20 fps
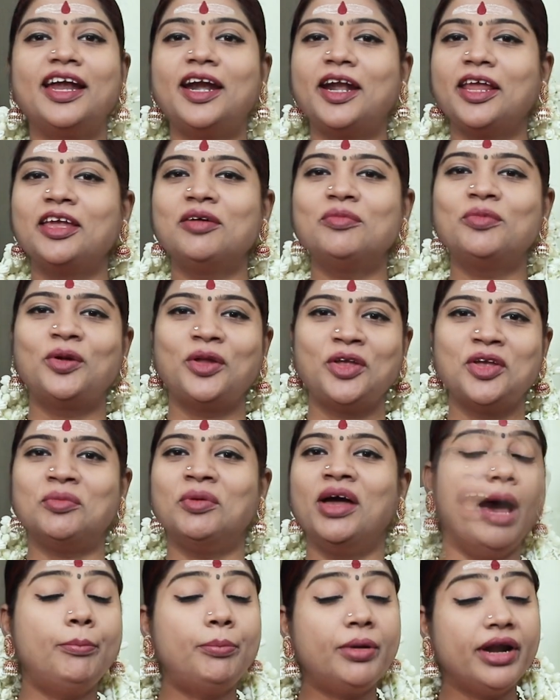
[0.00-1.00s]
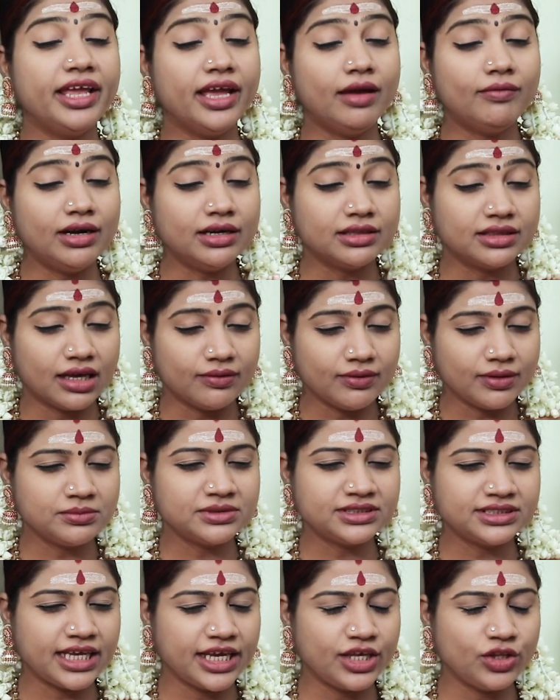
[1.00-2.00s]
அடைய முடியும் அப்படி அவள் தவம்
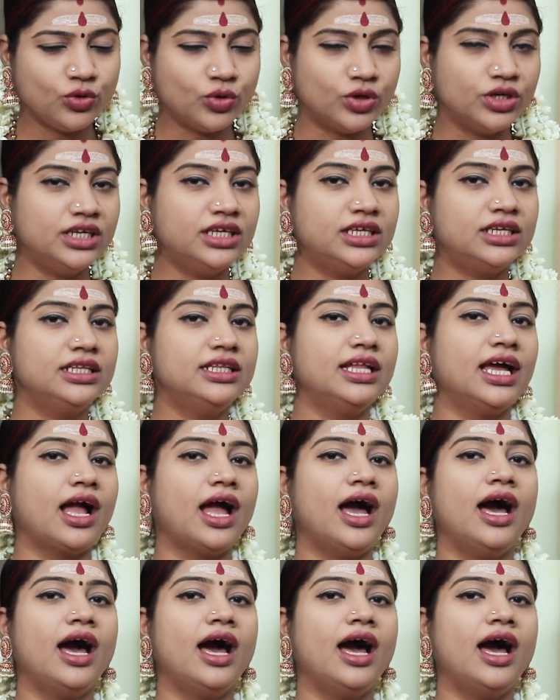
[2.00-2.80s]
செய்து கொண்டிருந்த